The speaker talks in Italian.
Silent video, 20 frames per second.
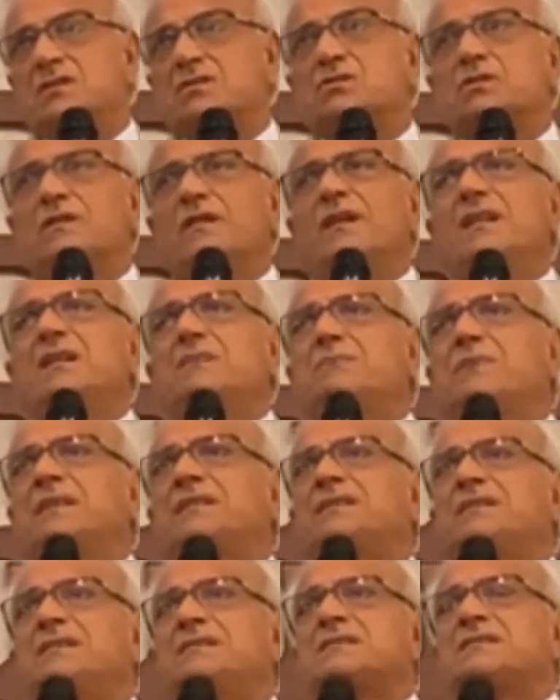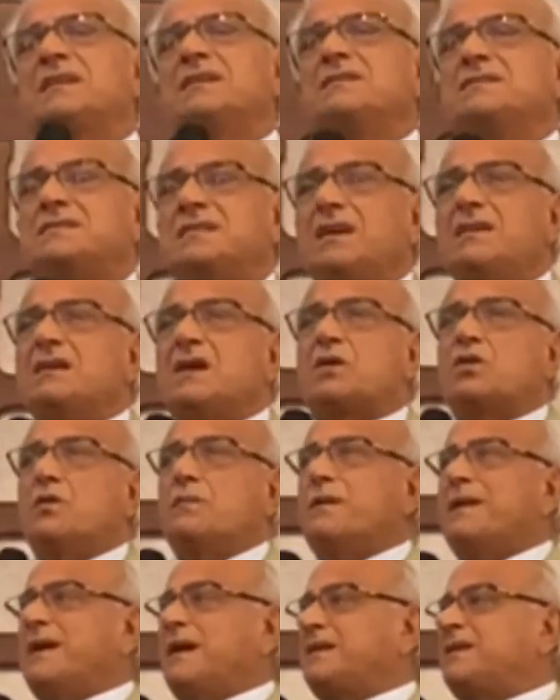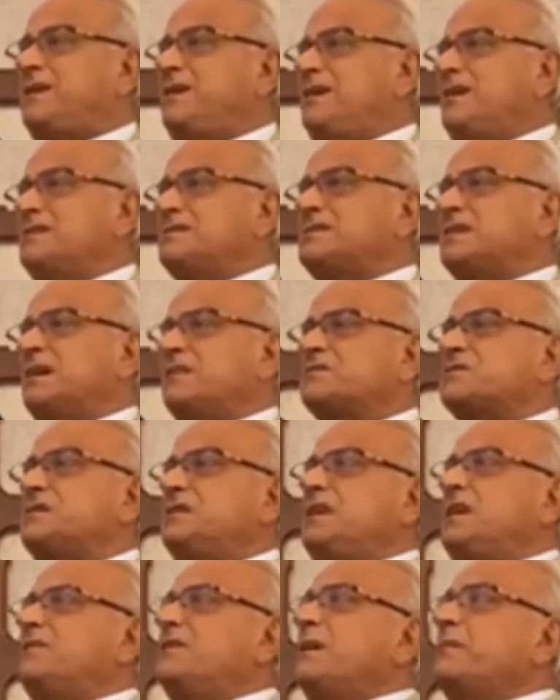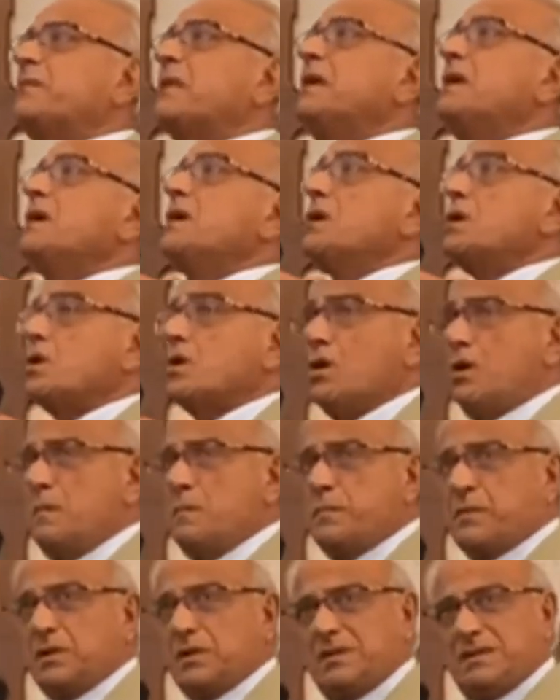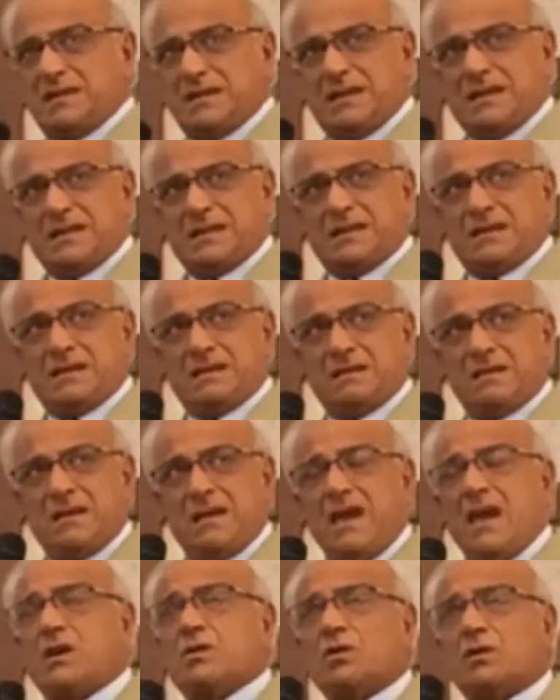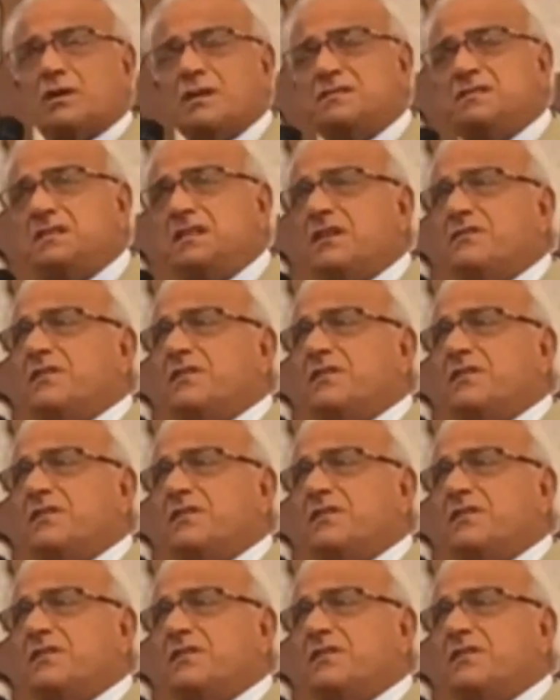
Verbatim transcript: Giovanni Battista insegna come la Chiesa si deve comportare, ecco chi si deve